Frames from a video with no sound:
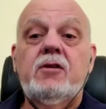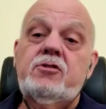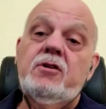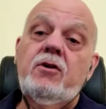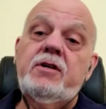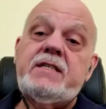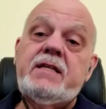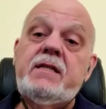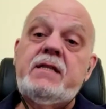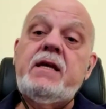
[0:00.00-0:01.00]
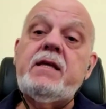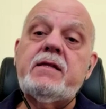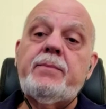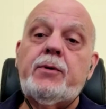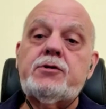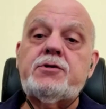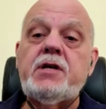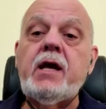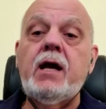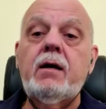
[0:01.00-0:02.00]
lo que se entiende por,
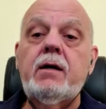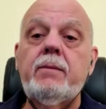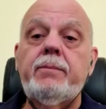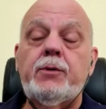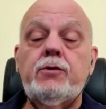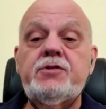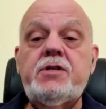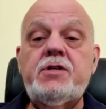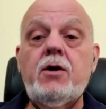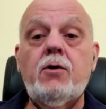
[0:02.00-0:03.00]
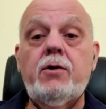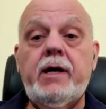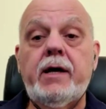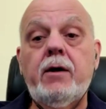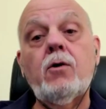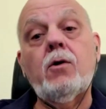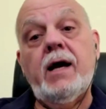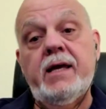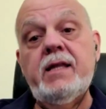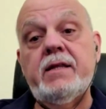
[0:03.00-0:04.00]
5 por 5G o
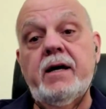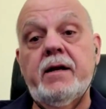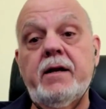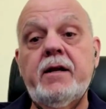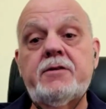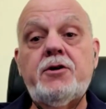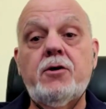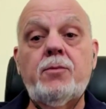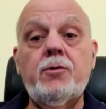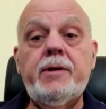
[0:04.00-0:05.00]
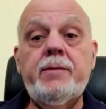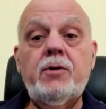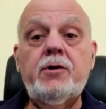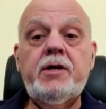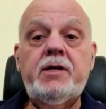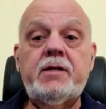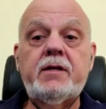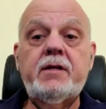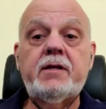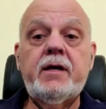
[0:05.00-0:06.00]
la quinta generación, como bien vos
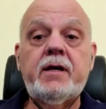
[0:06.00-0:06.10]
dijiste,